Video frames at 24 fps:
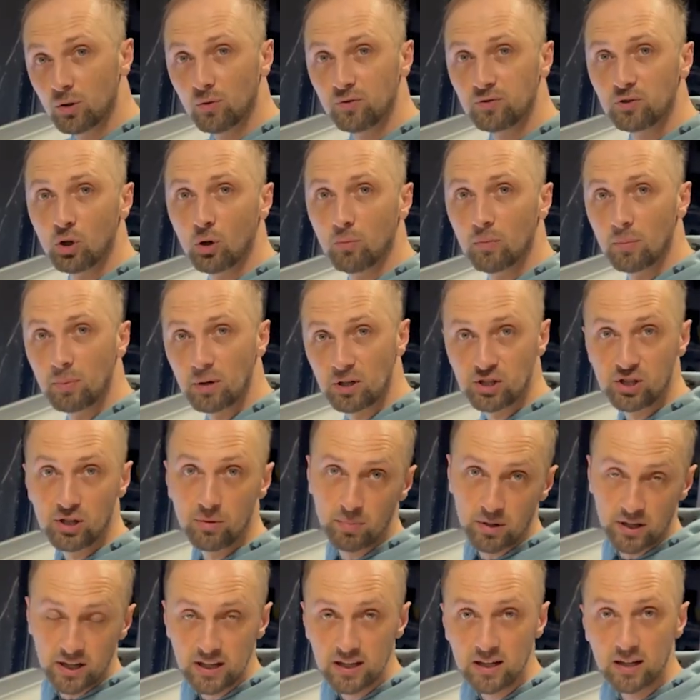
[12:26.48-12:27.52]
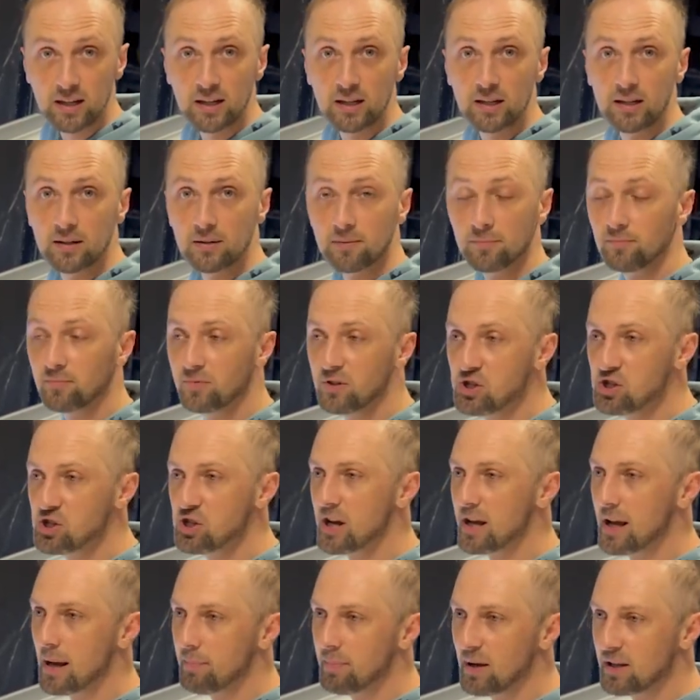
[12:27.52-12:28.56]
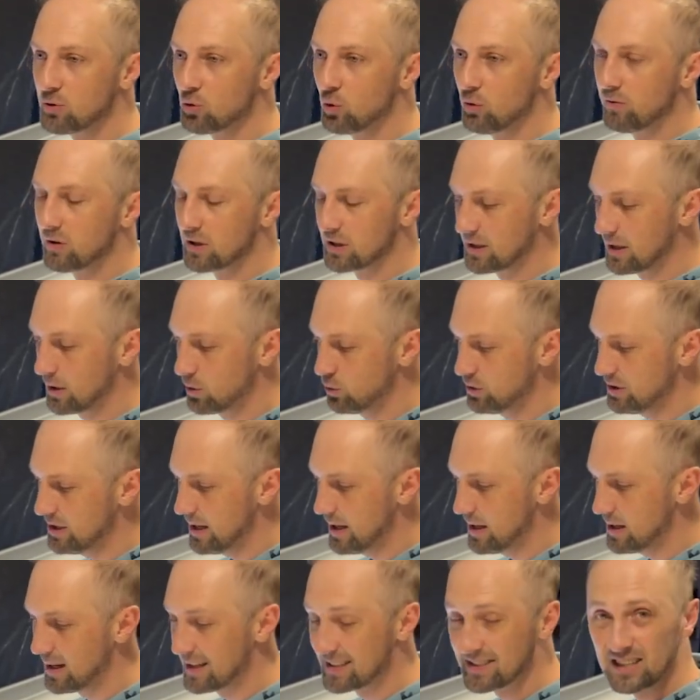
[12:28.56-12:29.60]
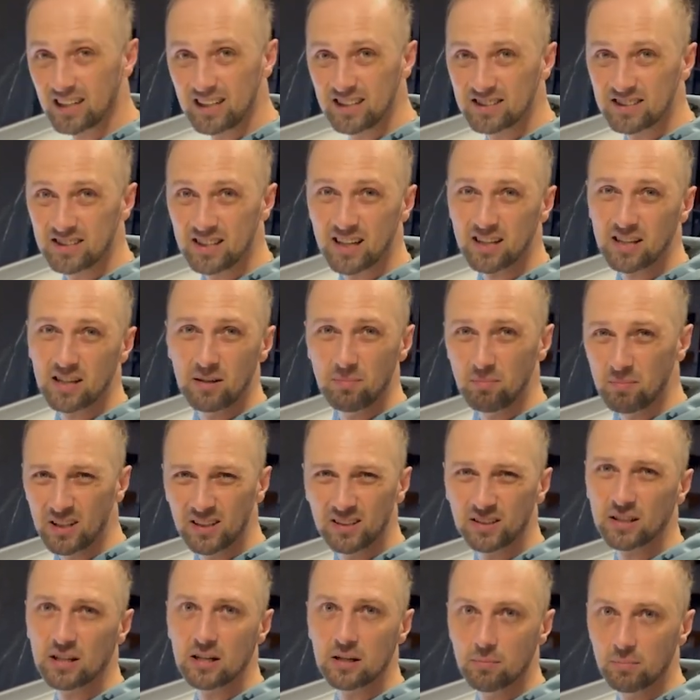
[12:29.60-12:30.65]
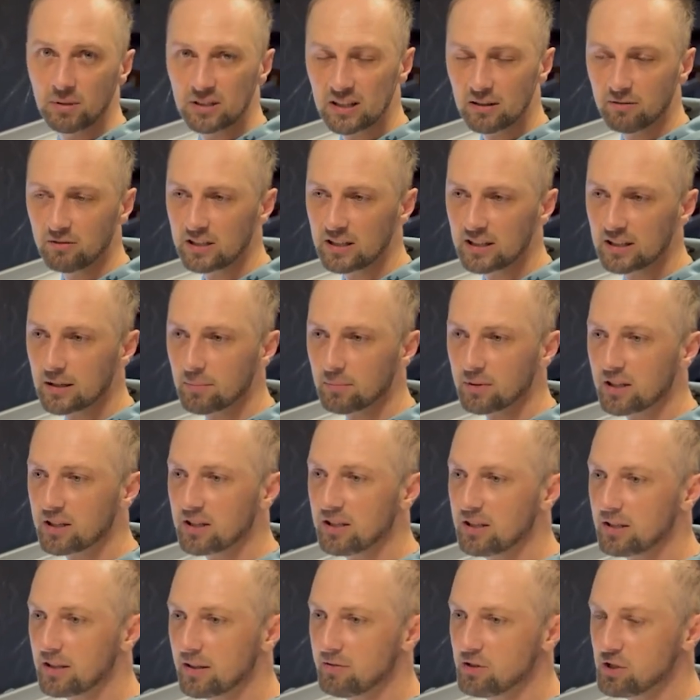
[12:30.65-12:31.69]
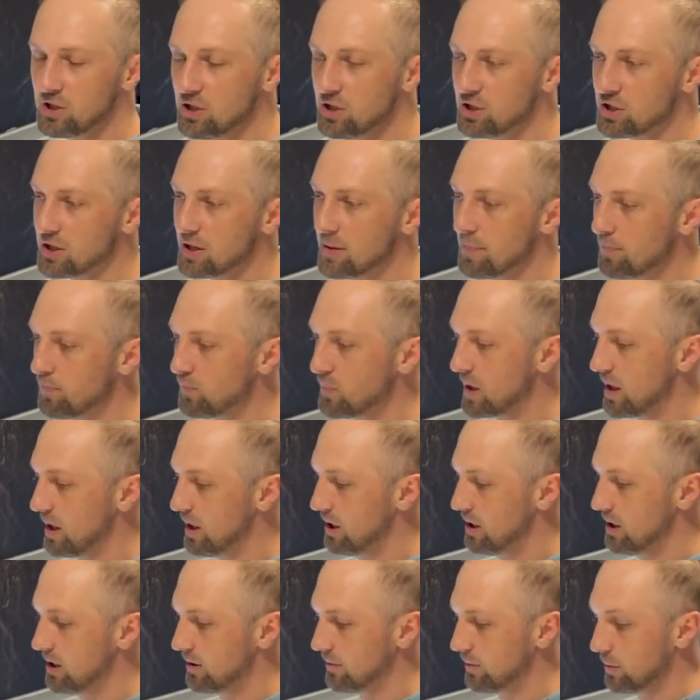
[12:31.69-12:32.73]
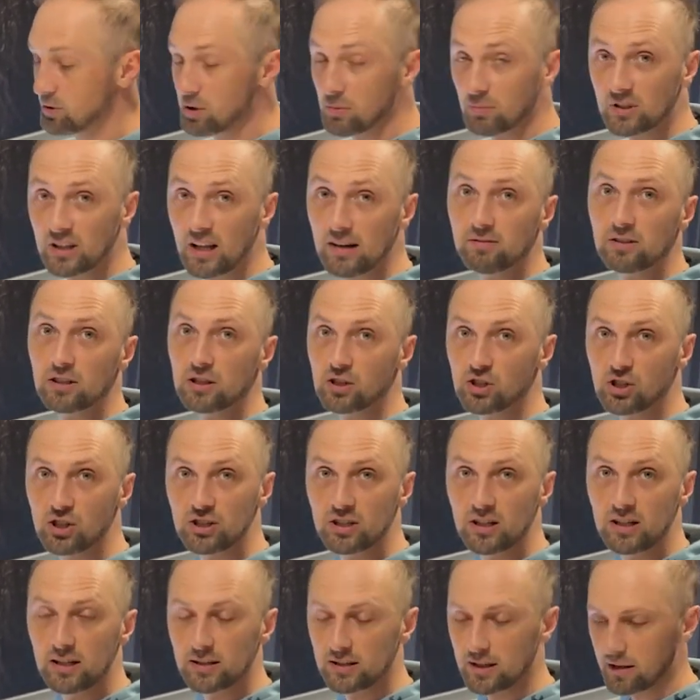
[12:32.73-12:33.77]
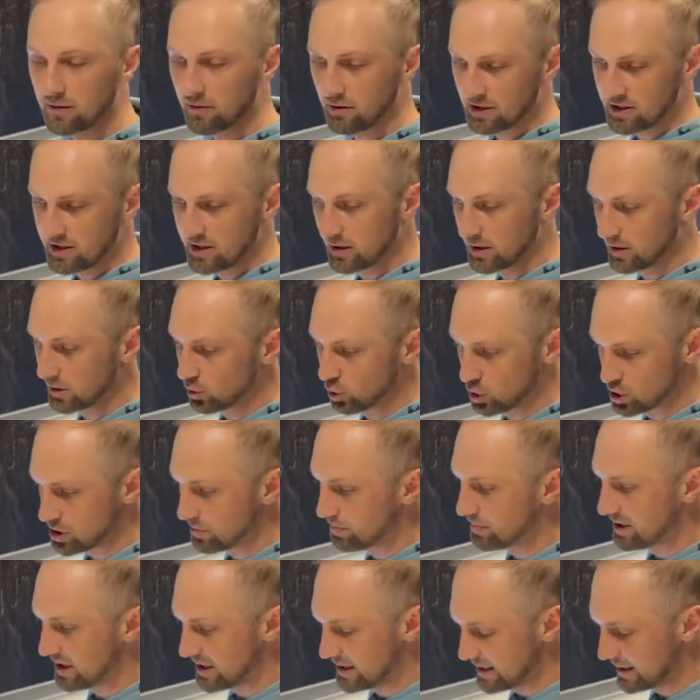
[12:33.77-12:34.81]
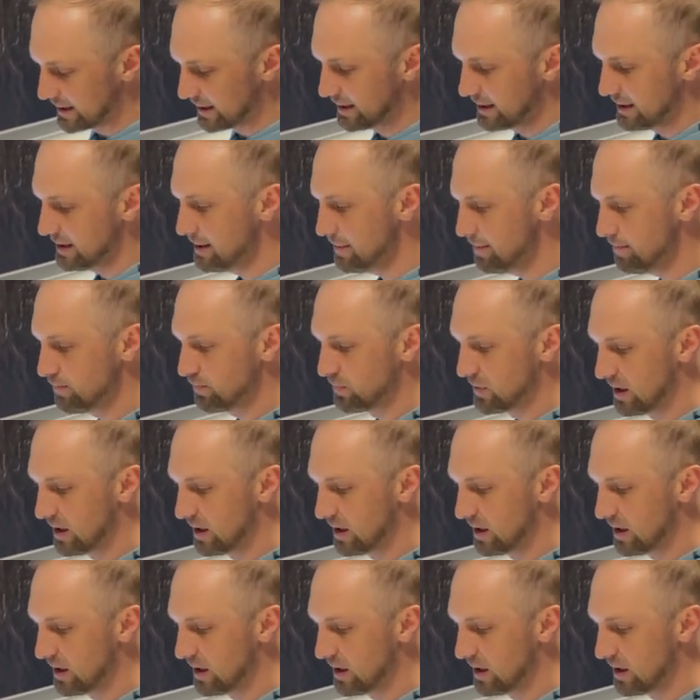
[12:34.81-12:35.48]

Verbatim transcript: Ну все, мы почти переехали. Вещей опять овер дохуя. Остались некие мелкие бытовые там какие-то вещички. В общем, главные жители этой квартиры тоже переехали.